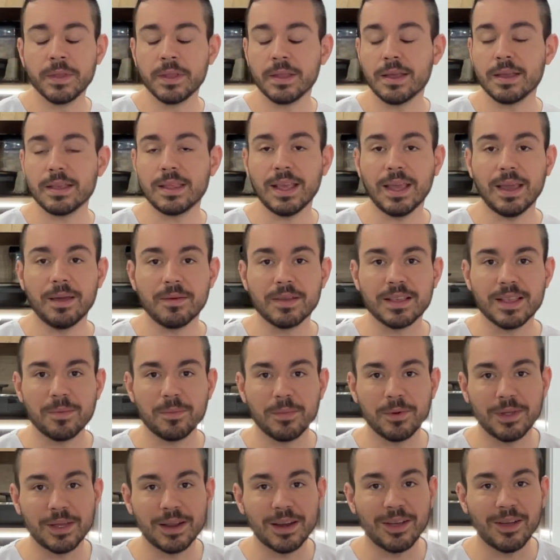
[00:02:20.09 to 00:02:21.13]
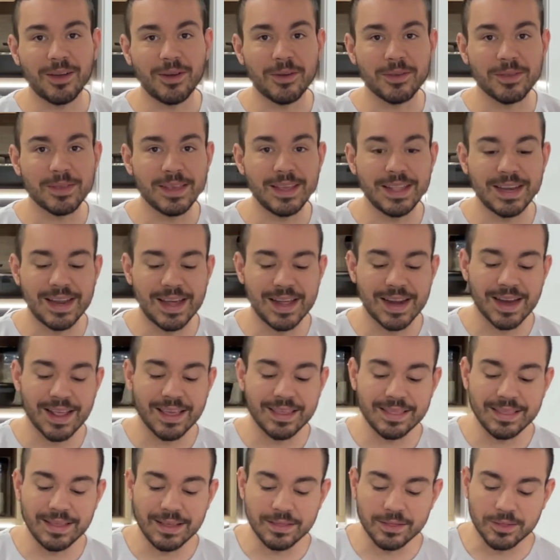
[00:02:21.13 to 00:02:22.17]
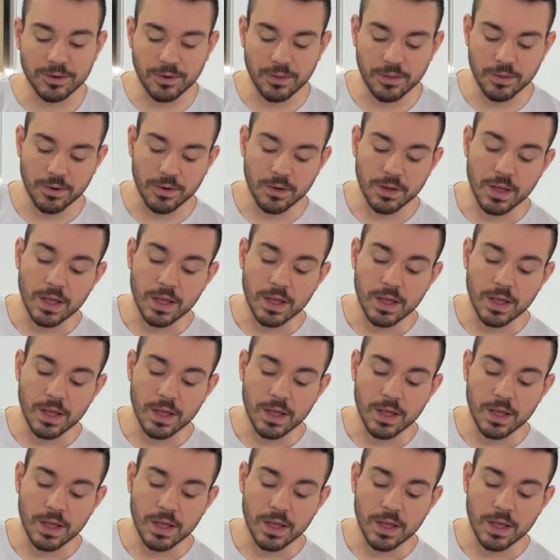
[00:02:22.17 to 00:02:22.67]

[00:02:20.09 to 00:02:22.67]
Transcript: así que vas a poder cocinar de todo.